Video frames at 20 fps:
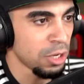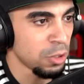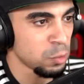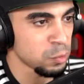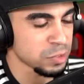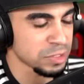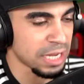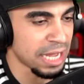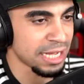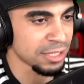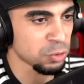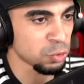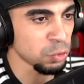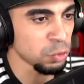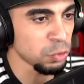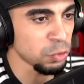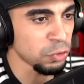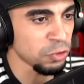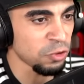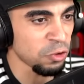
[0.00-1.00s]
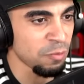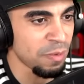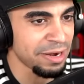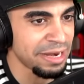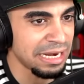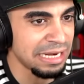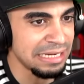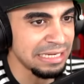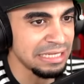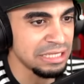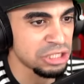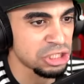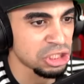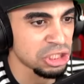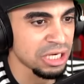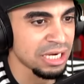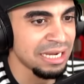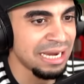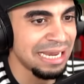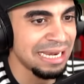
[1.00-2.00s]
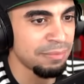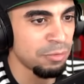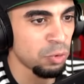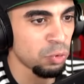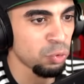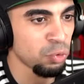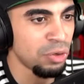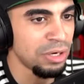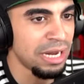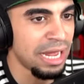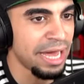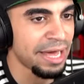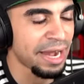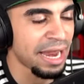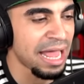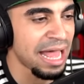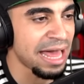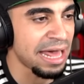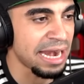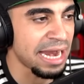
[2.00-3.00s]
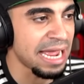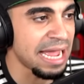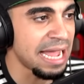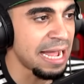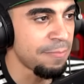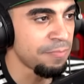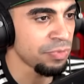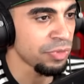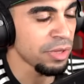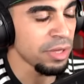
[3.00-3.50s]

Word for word: وساطور وبدا الحين يشتغل على موضوع الحراره